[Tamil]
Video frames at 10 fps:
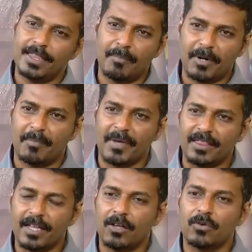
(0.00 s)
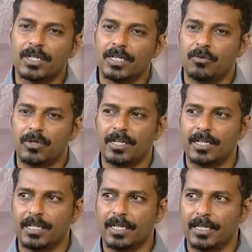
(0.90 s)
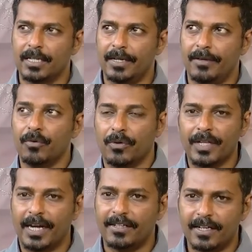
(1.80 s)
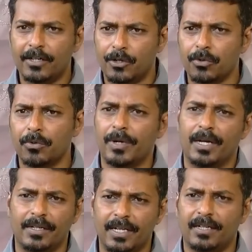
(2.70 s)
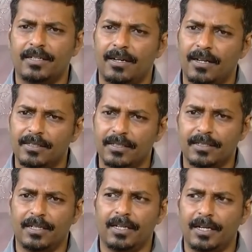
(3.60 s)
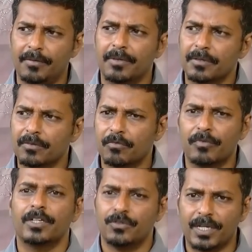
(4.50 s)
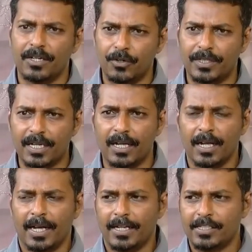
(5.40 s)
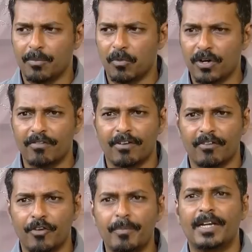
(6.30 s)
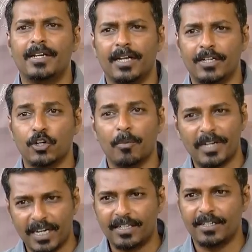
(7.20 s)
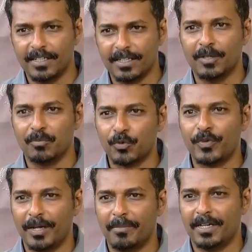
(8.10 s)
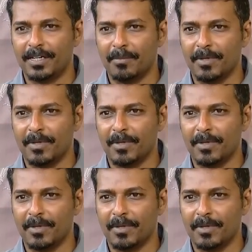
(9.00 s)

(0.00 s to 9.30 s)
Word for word: இந்த படம் எந்த அளவுக்கு ஒரு ஏன்னோ த என்டையர் க்ரூ டேரக்டர்லேருந்து நீங்கள் யூ செட் இட்ஸ் அ மோர் ஆஃப் அ விமென் டாமினேட்டட் மூவி அப்படின்ற